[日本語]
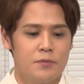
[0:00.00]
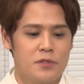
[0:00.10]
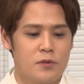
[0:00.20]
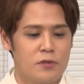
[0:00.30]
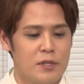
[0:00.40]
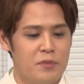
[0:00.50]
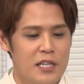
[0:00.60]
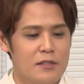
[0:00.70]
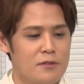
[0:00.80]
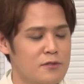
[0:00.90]
そこに
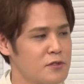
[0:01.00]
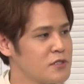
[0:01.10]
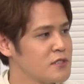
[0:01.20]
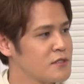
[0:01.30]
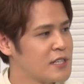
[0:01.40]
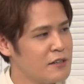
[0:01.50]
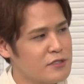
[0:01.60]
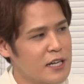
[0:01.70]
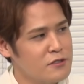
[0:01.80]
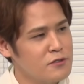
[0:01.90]
宮野とが
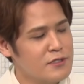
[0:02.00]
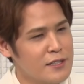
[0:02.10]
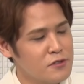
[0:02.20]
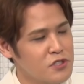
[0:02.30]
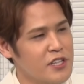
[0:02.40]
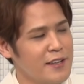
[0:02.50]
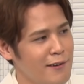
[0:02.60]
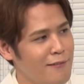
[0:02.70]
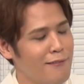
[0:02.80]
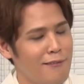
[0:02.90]
歌う歌として
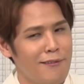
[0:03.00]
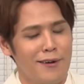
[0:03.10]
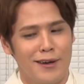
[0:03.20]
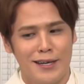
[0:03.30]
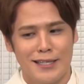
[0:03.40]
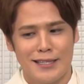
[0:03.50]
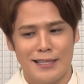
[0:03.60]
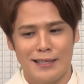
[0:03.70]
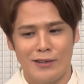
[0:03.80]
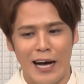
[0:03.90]
のな
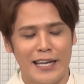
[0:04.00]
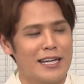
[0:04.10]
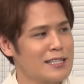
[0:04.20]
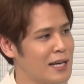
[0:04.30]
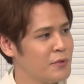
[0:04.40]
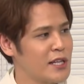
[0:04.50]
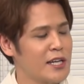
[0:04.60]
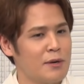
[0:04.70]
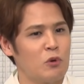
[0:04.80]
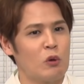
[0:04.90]
んだろうあり方みたい
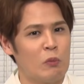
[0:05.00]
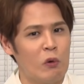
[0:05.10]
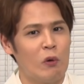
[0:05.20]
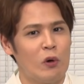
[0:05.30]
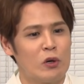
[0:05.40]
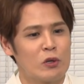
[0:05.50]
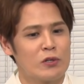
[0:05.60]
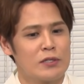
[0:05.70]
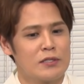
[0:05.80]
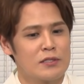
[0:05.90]
なものも
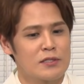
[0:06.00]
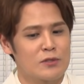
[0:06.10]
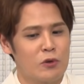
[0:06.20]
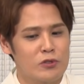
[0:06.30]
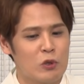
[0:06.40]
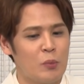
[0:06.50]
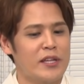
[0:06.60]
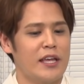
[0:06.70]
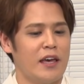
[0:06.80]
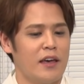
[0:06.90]
すごく込め
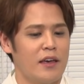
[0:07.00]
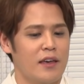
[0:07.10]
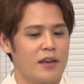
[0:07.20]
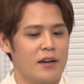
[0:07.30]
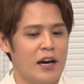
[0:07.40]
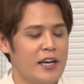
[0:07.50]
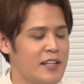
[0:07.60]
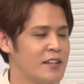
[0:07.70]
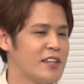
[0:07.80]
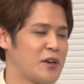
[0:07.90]
て書い
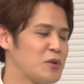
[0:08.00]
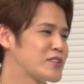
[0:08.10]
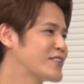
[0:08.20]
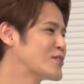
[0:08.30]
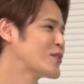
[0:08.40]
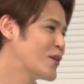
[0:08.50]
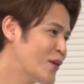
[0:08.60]
たんだよってことを